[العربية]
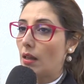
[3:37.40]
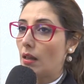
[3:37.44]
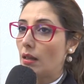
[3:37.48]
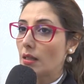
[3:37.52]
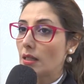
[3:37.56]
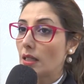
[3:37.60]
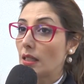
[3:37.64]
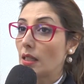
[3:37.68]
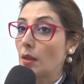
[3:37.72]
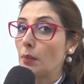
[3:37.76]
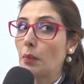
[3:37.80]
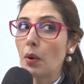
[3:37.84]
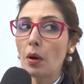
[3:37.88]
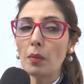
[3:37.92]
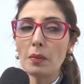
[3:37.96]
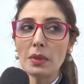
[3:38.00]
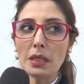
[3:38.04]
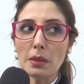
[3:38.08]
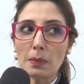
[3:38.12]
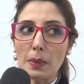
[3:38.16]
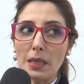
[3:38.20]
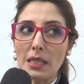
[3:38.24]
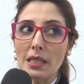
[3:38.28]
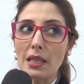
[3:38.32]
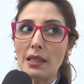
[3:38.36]
سا ديبون من
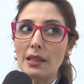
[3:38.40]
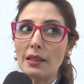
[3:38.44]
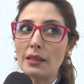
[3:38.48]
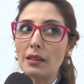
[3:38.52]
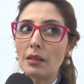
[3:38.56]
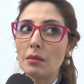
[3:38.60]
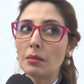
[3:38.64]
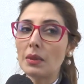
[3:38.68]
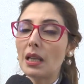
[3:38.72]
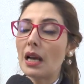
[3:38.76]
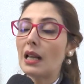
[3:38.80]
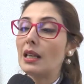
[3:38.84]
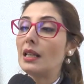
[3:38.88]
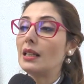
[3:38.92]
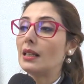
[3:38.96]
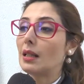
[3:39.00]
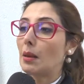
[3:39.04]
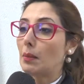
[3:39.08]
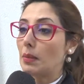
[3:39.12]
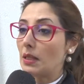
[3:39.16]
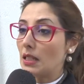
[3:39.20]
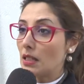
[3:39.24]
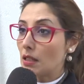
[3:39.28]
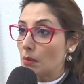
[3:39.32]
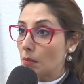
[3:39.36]
سبيسياليتي نتاع
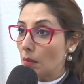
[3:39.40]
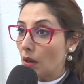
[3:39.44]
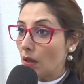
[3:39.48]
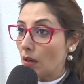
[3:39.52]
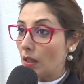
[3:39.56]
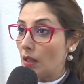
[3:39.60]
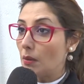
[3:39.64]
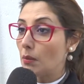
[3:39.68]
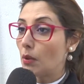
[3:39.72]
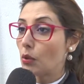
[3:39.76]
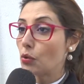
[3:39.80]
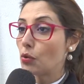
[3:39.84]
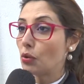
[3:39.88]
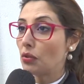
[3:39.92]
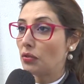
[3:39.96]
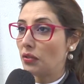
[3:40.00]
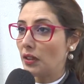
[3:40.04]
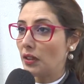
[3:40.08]
ليتابليسمون اللي موجود